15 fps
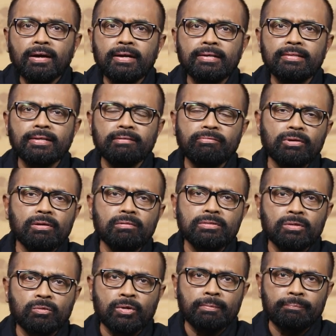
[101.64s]
அண்ட் இந்த ரிவ்யூவில்
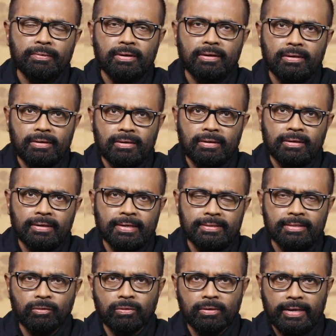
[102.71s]
வந்து குறிப்பாக
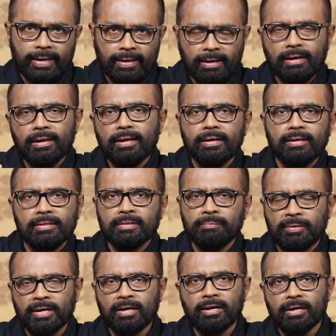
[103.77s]
எந்த ஒரு ஆங்கிளில் அந்த
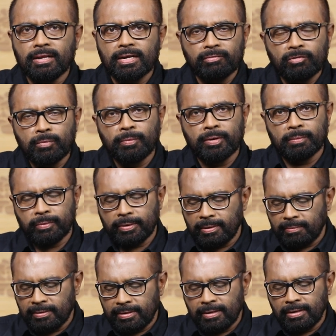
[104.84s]
படங்களை நான் ரிவ்யூ பண்ண போகிறேன்
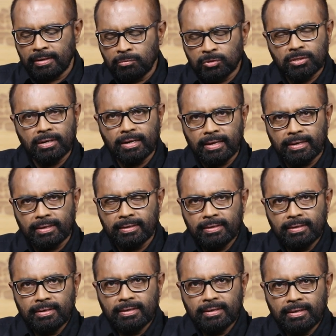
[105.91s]
அப்படின்னா முதல்ல
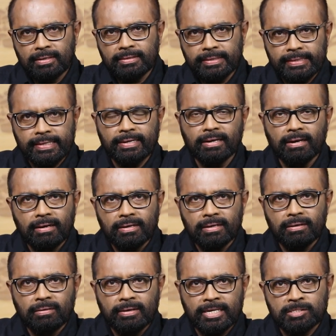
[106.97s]
டெக்னிக்கலான
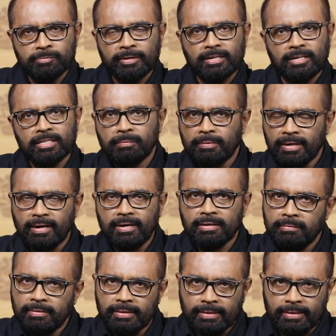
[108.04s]
ஆஸ்பெக்டில் அந்த படங்கள்
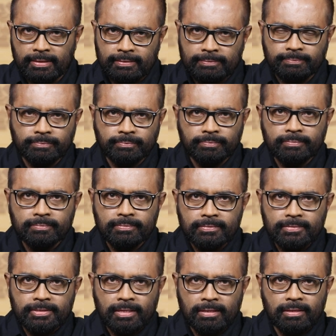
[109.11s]
எப்படி இருக்குது
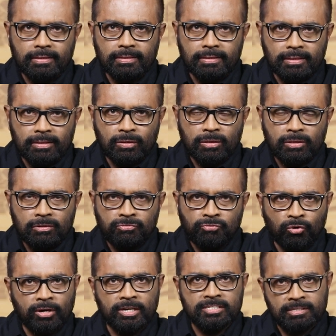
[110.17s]
அதாவது அது
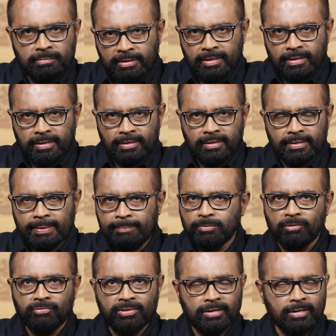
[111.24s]
ஃபோக்கஸ் எப்படி இருக்குது டெப்த்
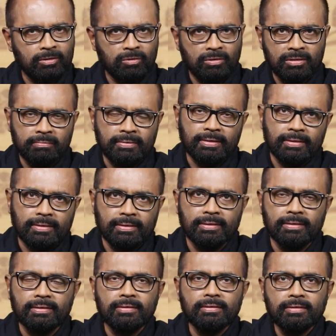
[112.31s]
ஆஃப் ஃபைல் கண்ட்ரோல் எப்படி
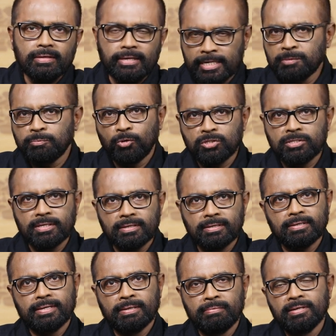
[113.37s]
இருக்குது எக்ஸ்போஷர்
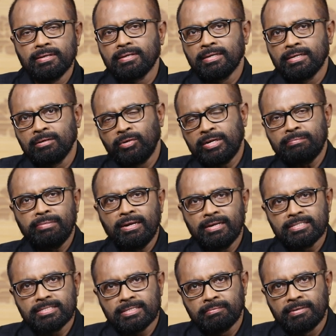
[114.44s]
எப்படி இருக்குது ஒயிட்
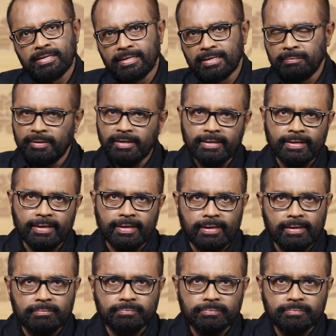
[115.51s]
பேலன்ஸ் எப்படி நீங்கள் பண்ணியிருக்கீங்க